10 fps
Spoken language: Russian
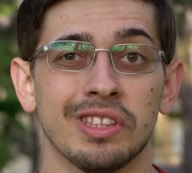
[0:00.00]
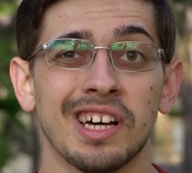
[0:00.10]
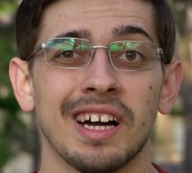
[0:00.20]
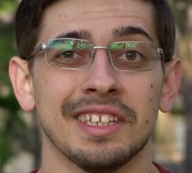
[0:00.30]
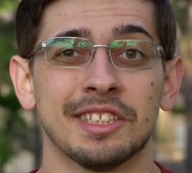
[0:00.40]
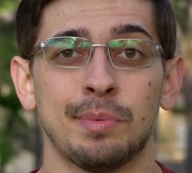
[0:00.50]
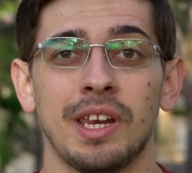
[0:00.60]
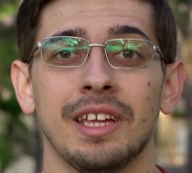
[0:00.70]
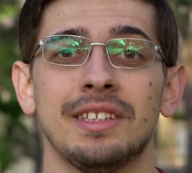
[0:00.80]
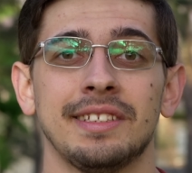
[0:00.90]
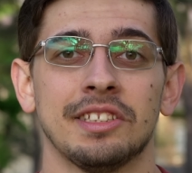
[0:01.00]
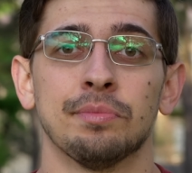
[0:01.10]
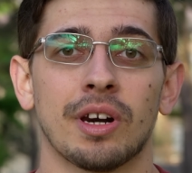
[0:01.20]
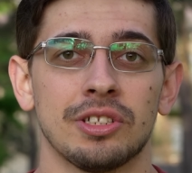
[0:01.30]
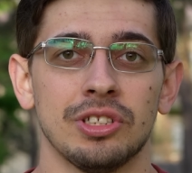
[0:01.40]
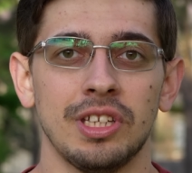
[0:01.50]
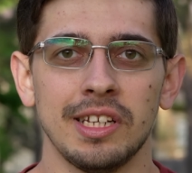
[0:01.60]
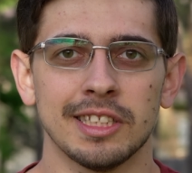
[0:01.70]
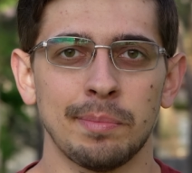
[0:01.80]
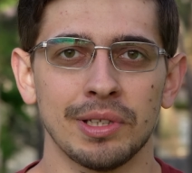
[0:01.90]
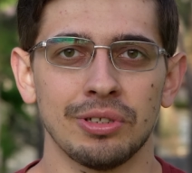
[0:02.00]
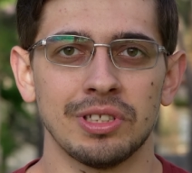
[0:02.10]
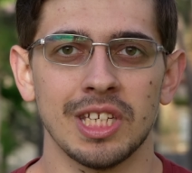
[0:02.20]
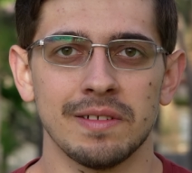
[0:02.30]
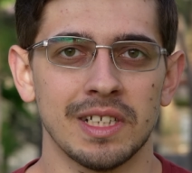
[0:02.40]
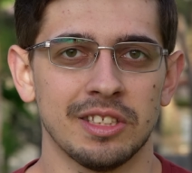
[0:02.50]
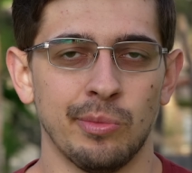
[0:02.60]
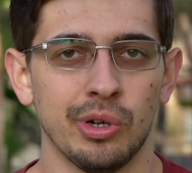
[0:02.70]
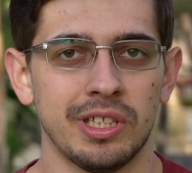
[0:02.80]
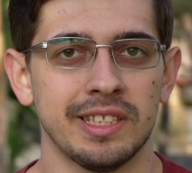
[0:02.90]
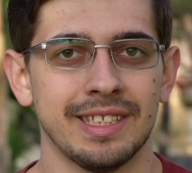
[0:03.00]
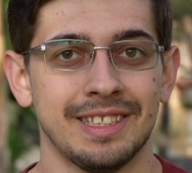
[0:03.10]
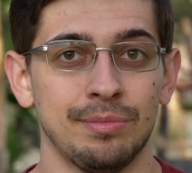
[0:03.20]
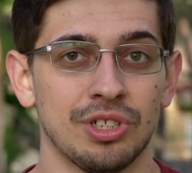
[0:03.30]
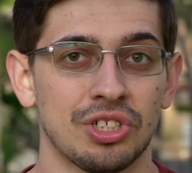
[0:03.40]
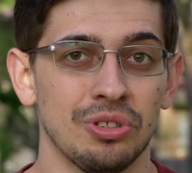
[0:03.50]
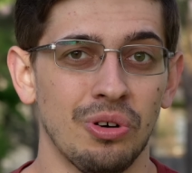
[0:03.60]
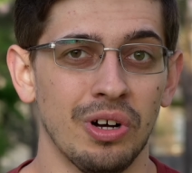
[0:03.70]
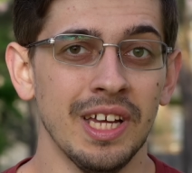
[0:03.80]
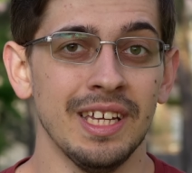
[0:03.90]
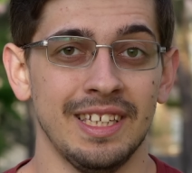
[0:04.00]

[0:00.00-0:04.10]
да, Xperia 10 Mark IV за 500 евро смотрится смешно.